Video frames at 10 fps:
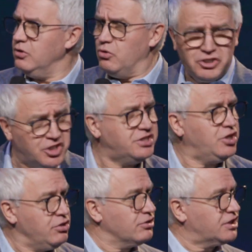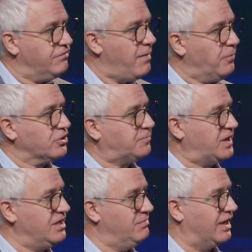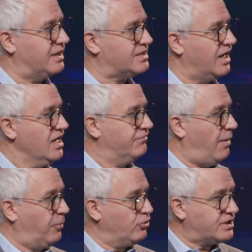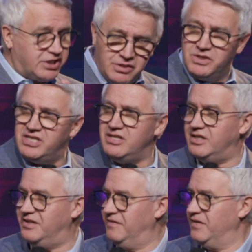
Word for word: Очень серьезный вопрос поднимается. Вопрос семьи.